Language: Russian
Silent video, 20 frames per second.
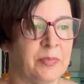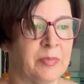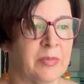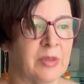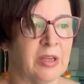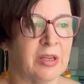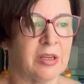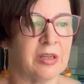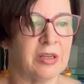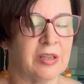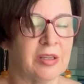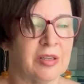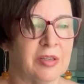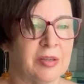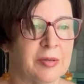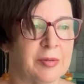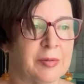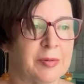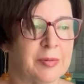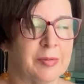
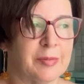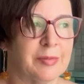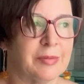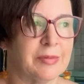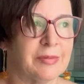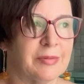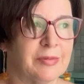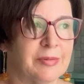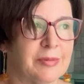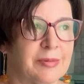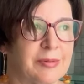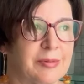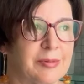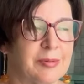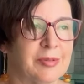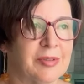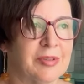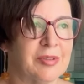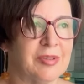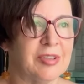
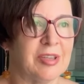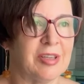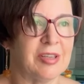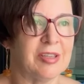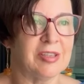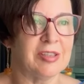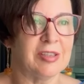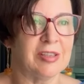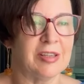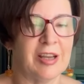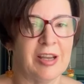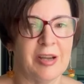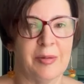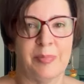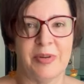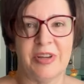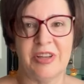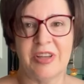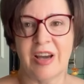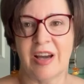знаете,
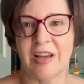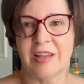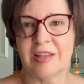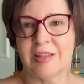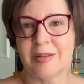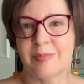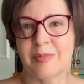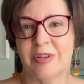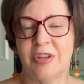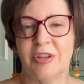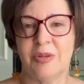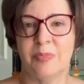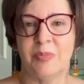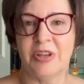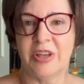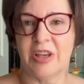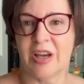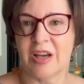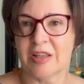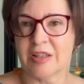приятием и
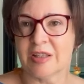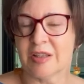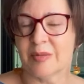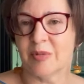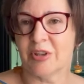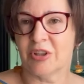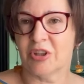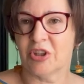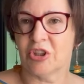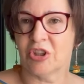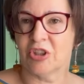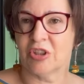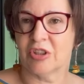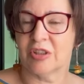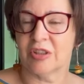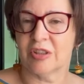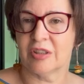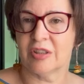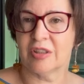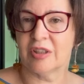неприятием этой,
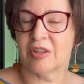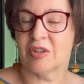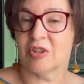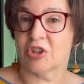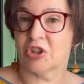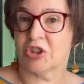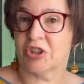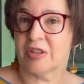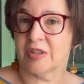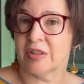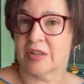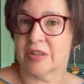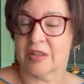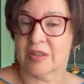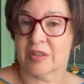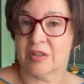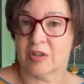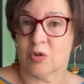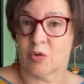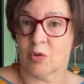этих жизненных
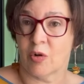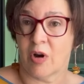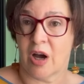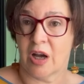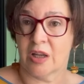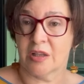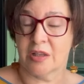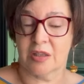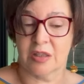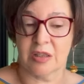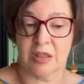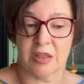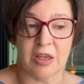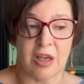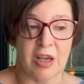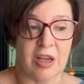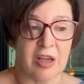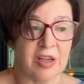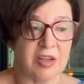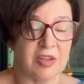ситуаций.
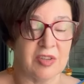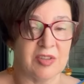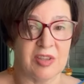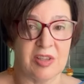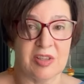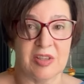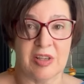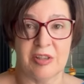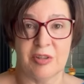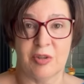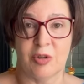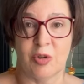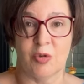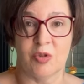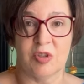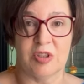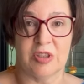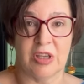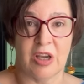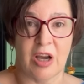Здесь они
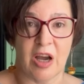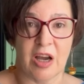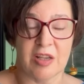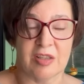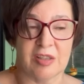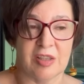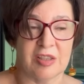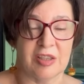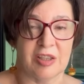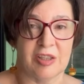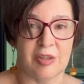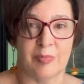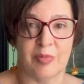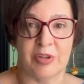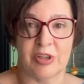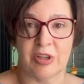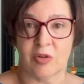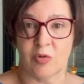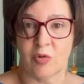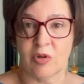друзья, здесь они
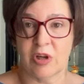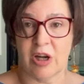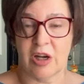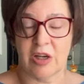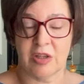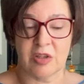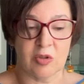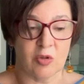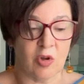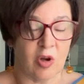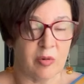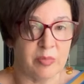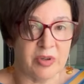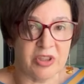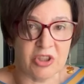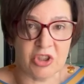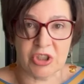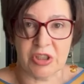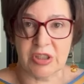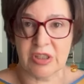переругались, но
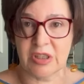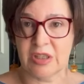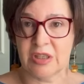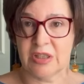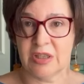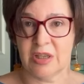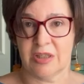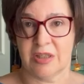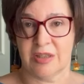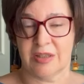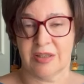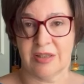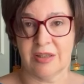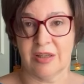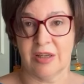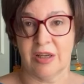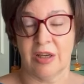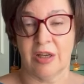обычные дети –